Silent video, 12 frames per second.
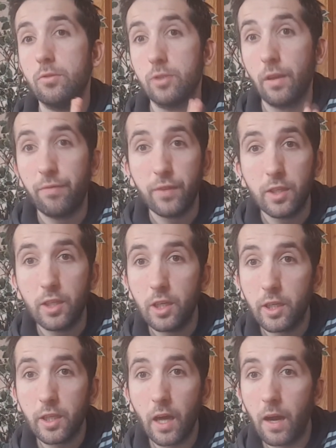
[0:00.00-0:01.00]
c'est fini
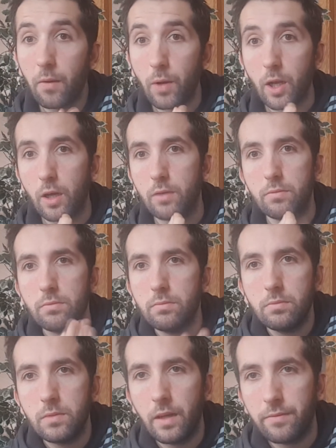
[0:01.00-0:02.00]
les gars. Voilà,
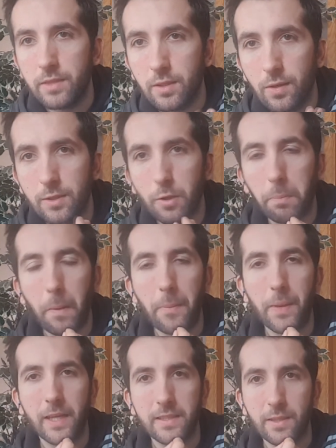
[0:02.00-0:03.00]
la vidéo ne dure pas
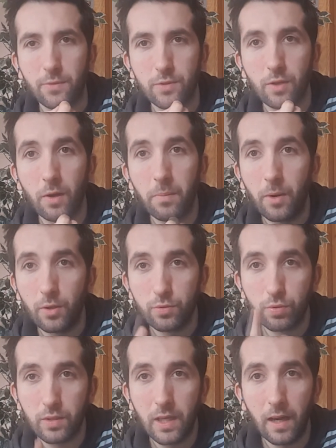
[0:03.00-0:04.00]
blindée longtemps. Mais en
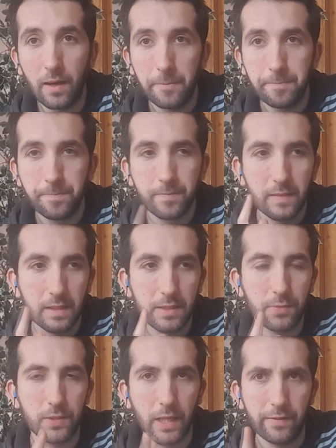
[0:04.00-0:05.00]
tout cas,
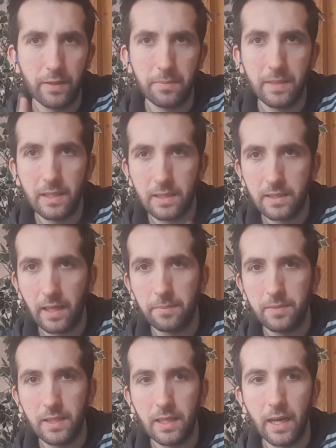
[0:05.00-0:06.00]
si vous avez aimé, laissez un
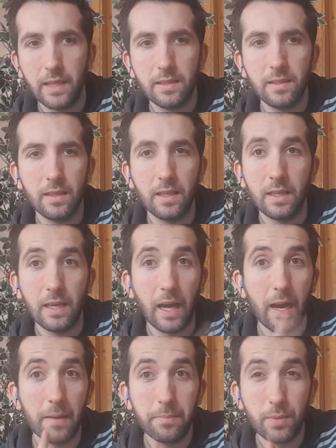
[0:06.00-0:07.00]
petit like et
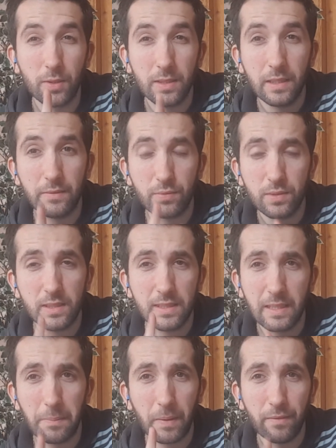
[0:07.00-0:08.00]
abonnez-vous si
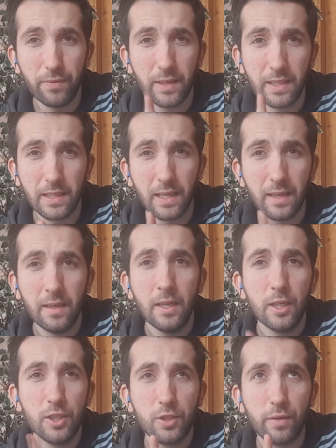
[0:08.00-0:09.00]
c'est pas fait les gars.
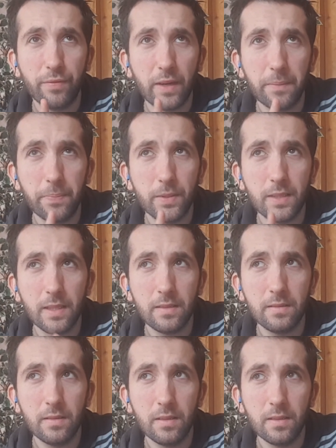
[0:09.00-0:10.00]
Je ferai
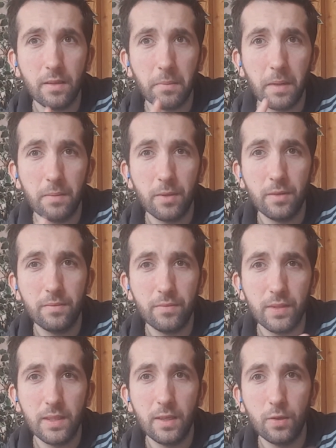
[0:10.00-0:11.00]
peut-être euh, normalement une
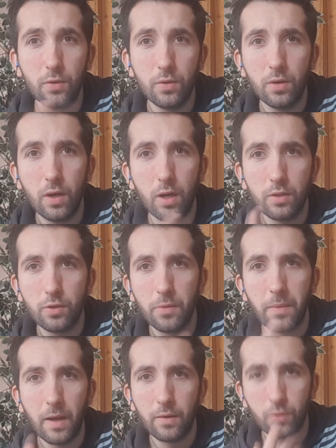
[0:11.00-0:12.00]
vidéo euh,
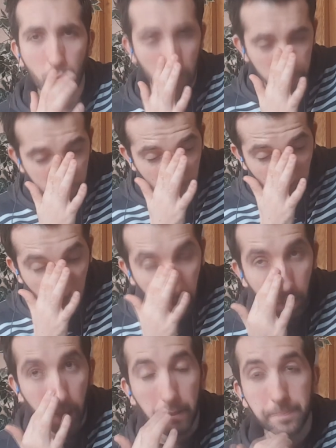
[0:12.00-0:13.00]
demain ou quoi pour,
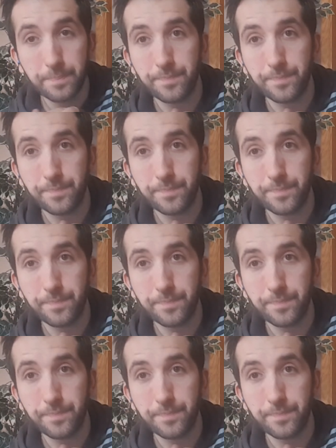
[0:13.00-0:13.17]
euh,